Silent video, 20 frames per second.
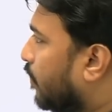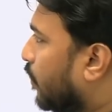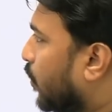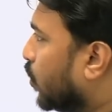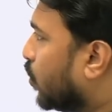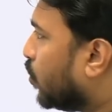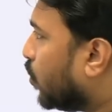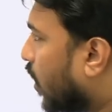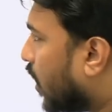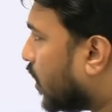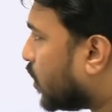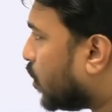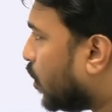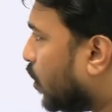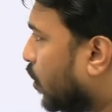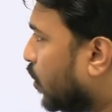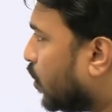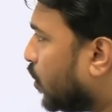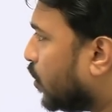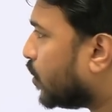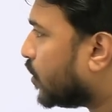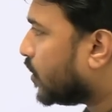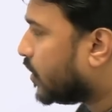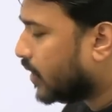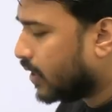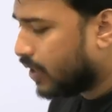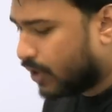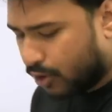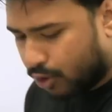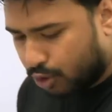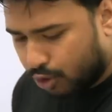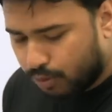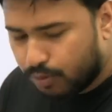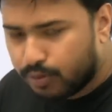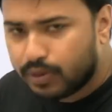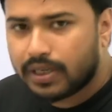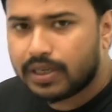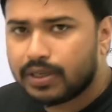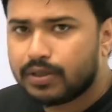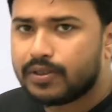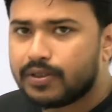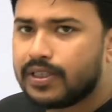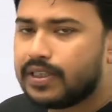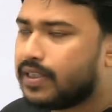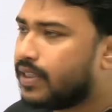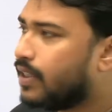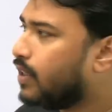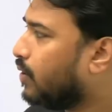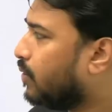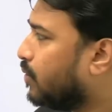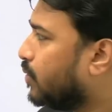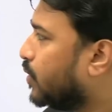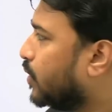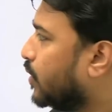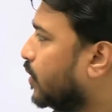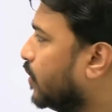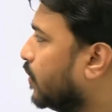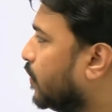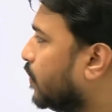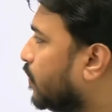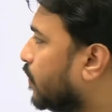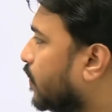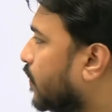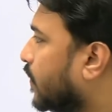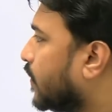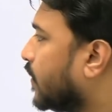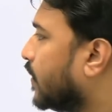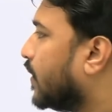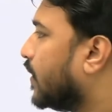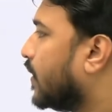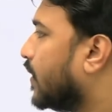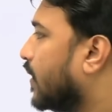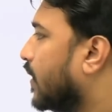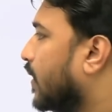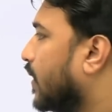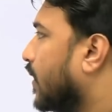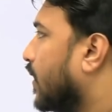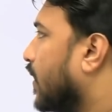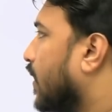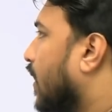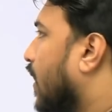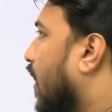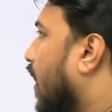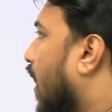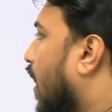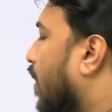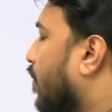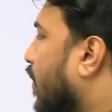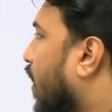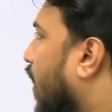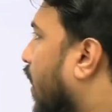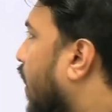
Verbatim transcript: মথুরা শহর হচ্ছে যমুনা নদীর তীরে অবস্থিত আমরা